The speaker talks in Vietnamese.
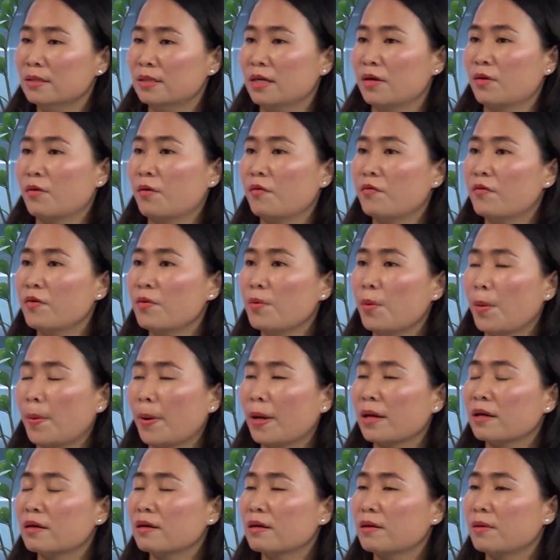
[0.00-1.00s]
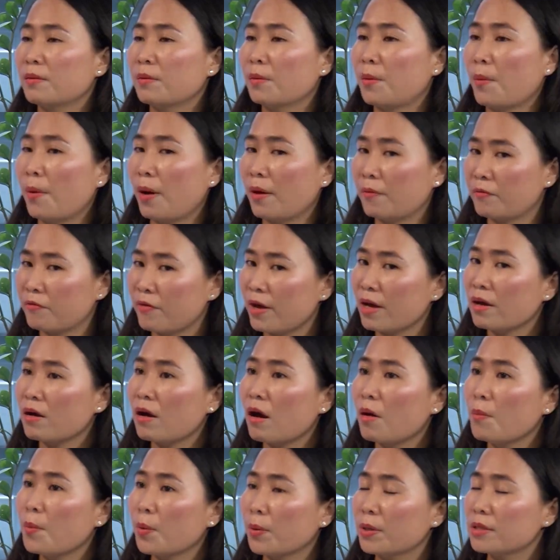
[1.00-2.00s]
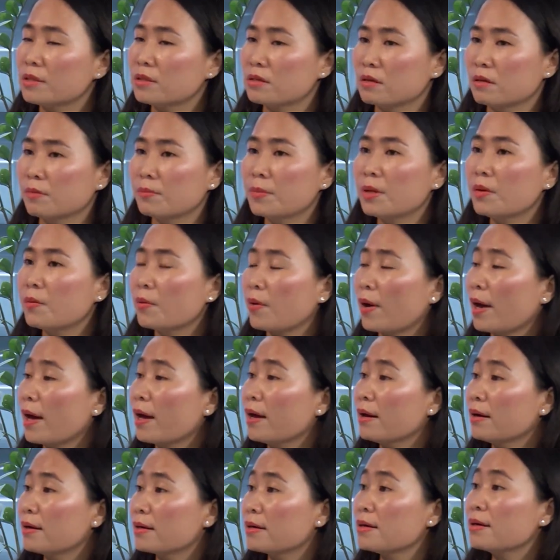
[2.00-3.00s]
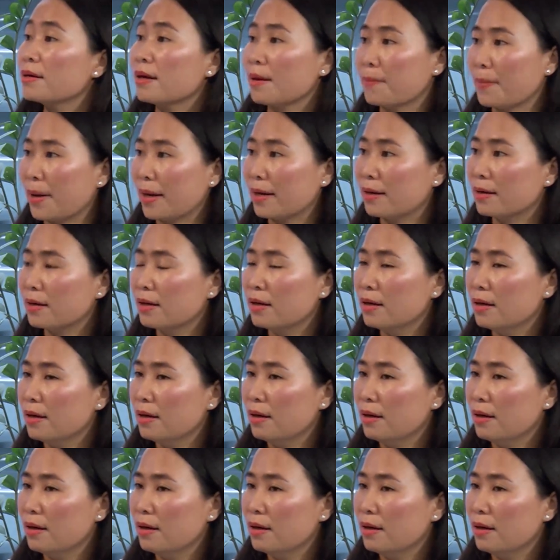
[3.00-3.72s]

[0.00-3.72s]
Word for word: thì cổ phiếu Hòa Hòa Phát có một cái sự bứt phá rất là mạnh